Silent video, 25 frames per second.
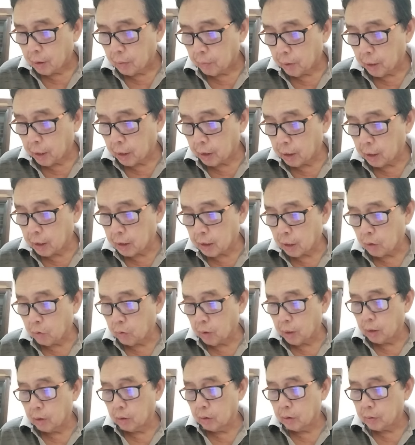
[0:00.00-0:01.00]
Ferdinand San
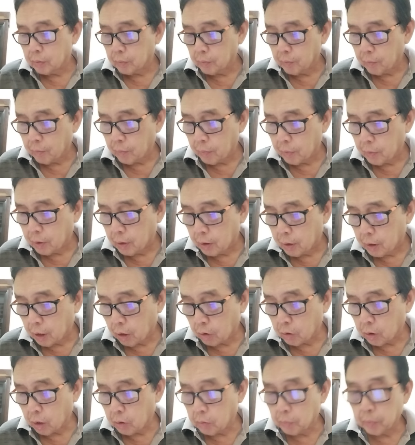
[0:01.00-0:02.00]
Juan, oh.
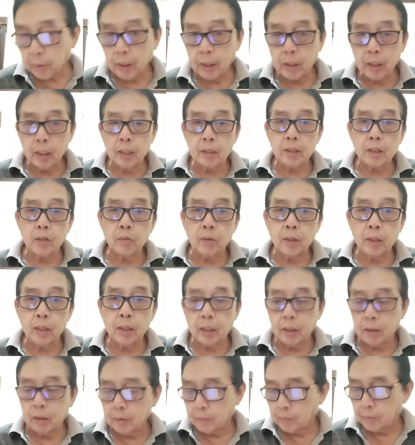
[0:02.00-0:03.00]
Shout out, Ferdinand San Juan,
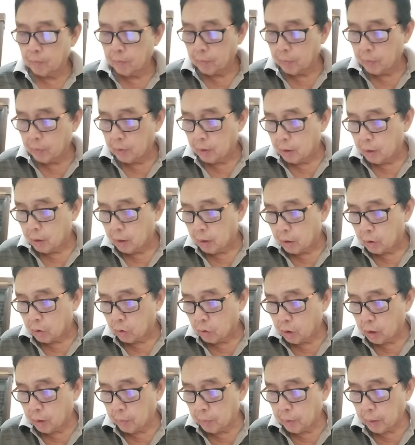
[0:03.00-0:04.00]
ha?
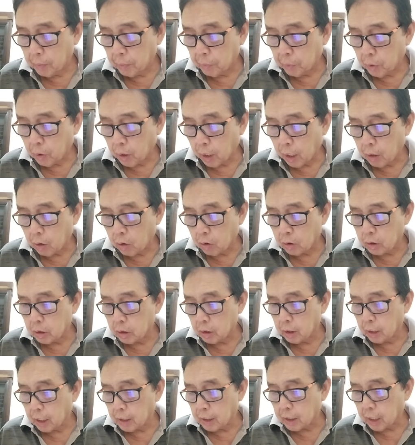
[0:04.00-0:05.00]
Good evening po, Karox.
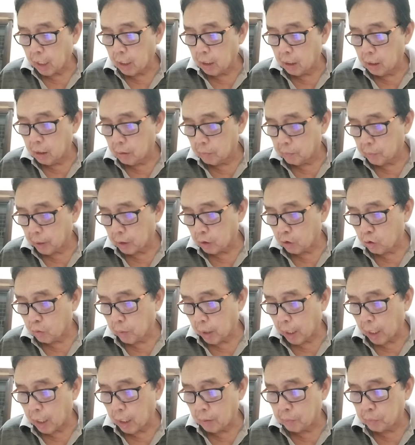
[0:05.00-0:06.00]
Dasal,
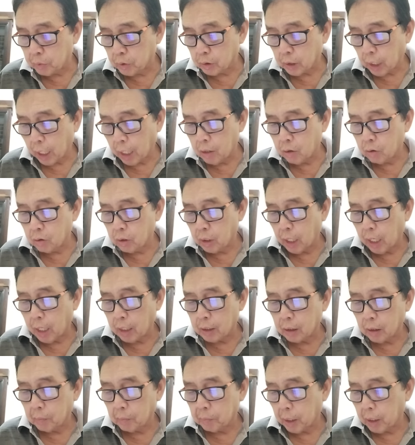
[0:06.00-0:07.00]
patnubayan po tayong
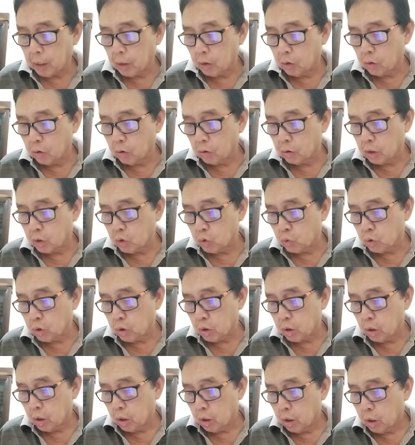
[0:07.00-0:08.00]
lahat ng Panginoon
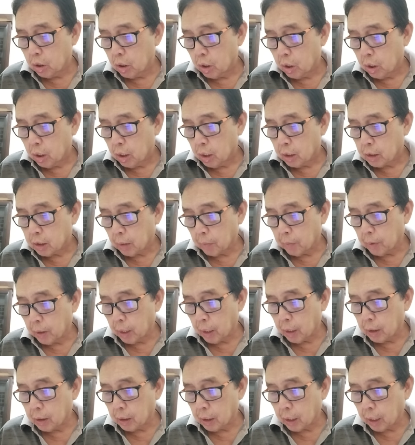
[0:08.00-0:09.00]
Jesus sa
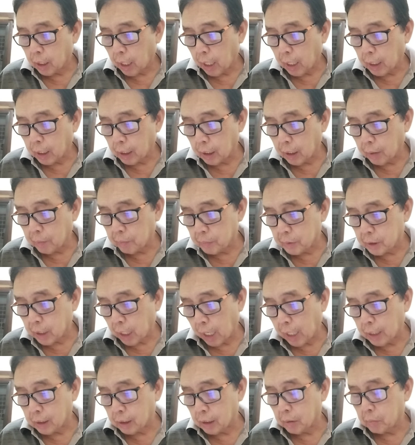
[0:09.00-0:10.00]
mga nagaganap
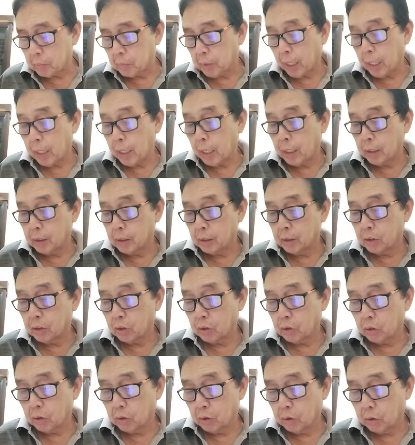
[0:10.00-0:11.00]
sa ating bayan.
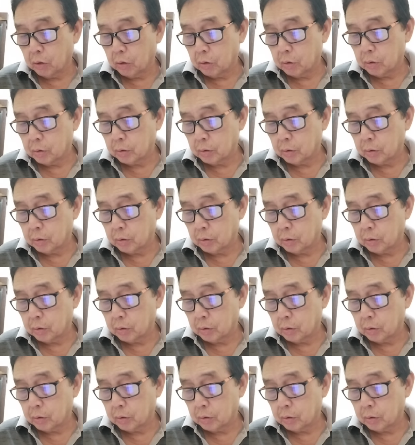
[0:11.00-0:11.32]
Totoo.